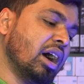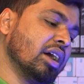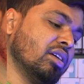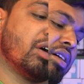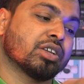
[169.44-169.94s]

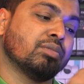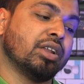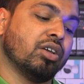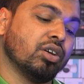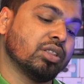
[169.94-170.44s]
আর বাসা
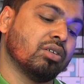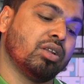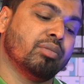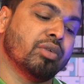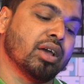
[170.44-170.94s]
বাড়ি হয়
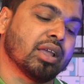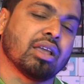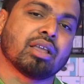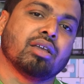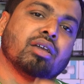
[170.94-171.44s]
তাহলে
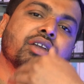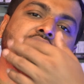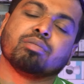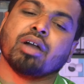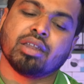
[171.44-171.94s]

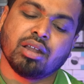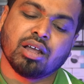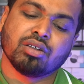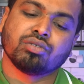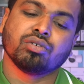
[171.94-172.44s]
গেটের বাইরে
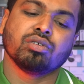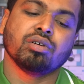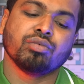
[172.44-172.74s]
লাগানোর জন্য